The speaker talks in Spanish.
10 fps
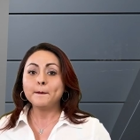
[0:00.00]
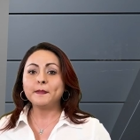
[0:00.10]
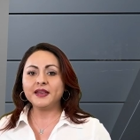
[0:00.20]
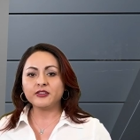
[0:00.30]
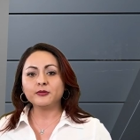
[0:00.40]

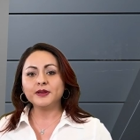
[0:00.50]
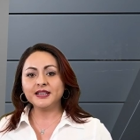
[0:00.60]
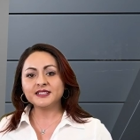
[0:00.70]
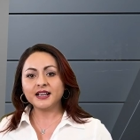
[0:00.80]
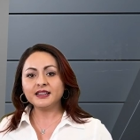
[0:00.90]
Pedro
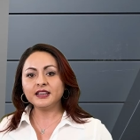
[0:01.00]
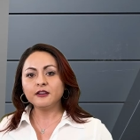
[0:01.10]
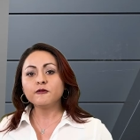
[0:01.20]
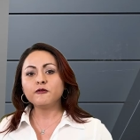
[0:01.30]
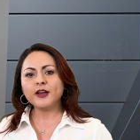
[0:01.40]
Merizalde,
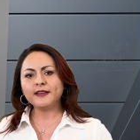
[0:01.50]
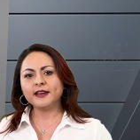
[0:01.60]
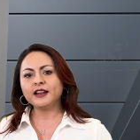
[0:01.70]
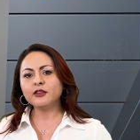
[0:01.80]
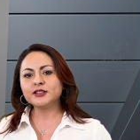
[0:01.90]
fue
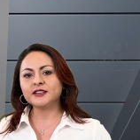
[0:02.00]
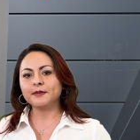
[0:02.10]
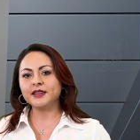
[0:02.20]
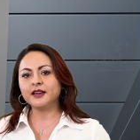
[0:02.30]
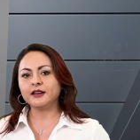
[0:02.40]
allanado esta
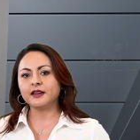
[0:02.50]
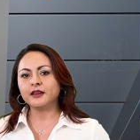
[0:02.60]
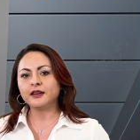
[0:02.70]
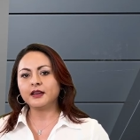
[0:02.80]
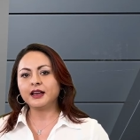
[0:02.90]
mañana.
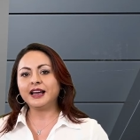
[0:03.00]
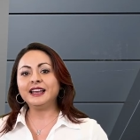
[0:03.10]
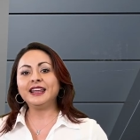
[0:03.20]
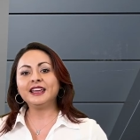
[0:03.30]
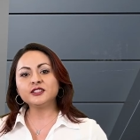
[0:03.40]

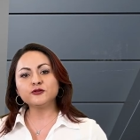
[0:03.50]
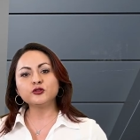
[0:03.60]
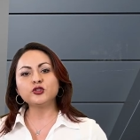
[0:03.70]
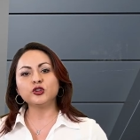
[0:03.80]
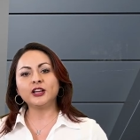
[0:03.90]
Al
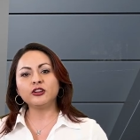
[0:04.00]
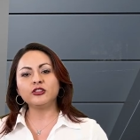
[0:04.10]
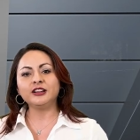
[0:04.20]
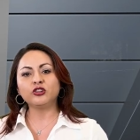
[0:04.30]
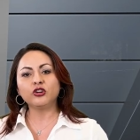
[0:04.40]
exfuncionario
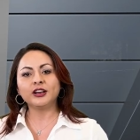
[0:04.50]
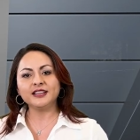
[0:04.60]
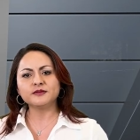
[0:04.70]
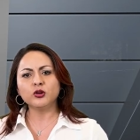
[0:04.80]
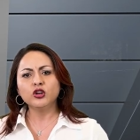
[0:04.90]
del
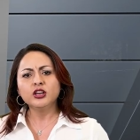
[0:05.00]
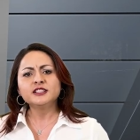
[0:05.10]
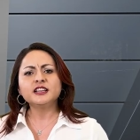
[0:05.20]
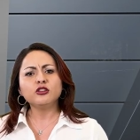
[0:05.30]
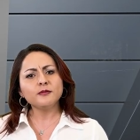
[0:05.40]
correísmo
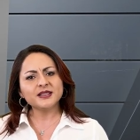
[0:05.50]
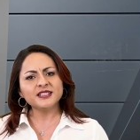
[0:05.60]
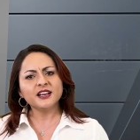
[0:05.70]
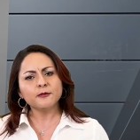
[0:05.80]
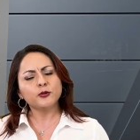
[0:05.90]
se lo
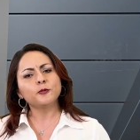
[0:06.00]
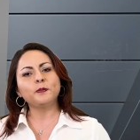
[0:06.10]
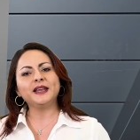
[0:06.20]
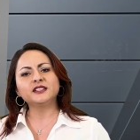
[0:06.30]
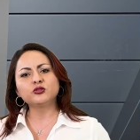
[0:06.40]
investiga por
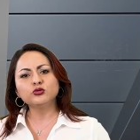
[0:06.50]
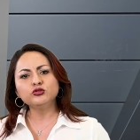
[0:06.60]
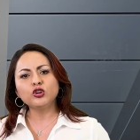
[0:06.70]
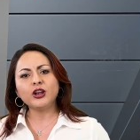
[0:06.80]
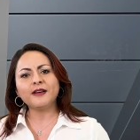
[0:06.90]

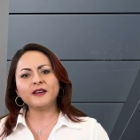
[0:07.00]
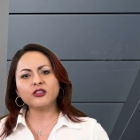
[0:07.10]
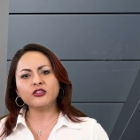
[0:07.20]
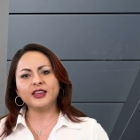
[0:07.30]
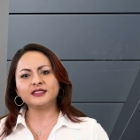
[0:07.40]
presunto
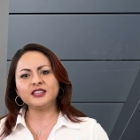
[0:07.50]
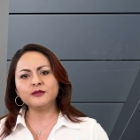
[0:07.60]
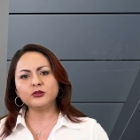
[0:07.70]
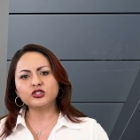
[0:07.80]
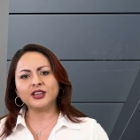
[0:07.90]
lavado de
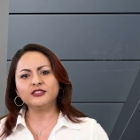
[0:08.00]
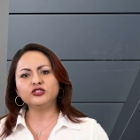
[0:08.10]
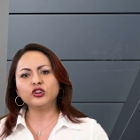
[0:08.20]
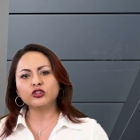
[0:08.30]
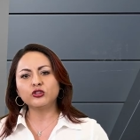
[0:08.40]
activos
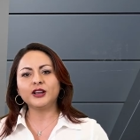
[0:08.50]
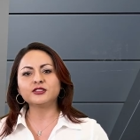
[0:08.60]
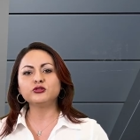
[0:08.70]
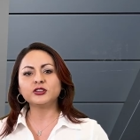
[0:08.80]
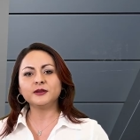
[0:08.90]
en torno a
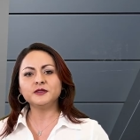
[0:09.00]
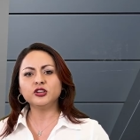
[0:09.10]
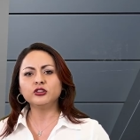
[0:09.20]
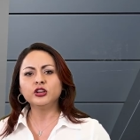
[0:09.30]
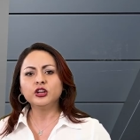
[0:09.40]
la
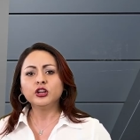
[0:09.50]
suscripción